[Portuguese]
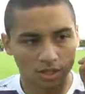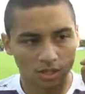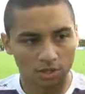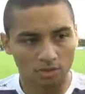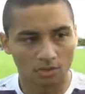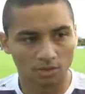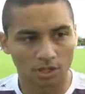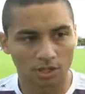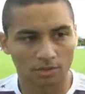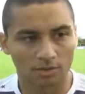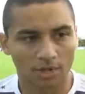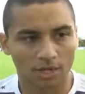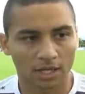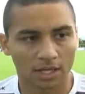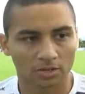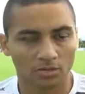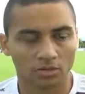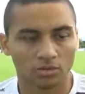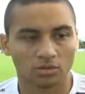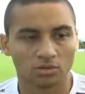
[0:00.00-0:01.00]
do
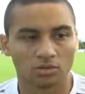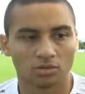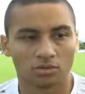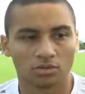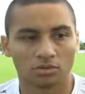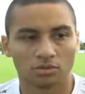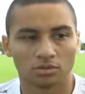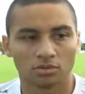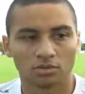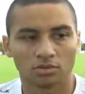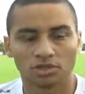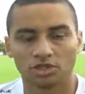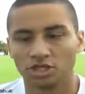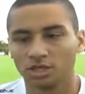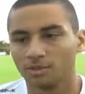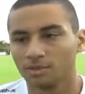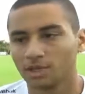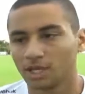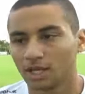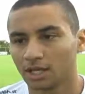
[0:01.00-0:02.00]
campeonato do, do, do
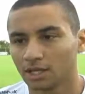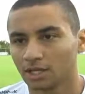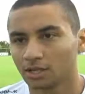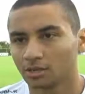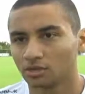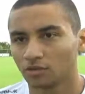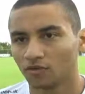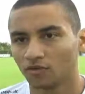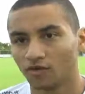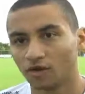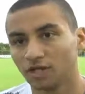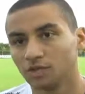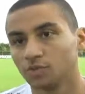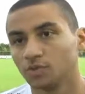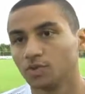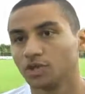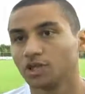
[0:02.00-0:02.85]
time, né? Estou feliz por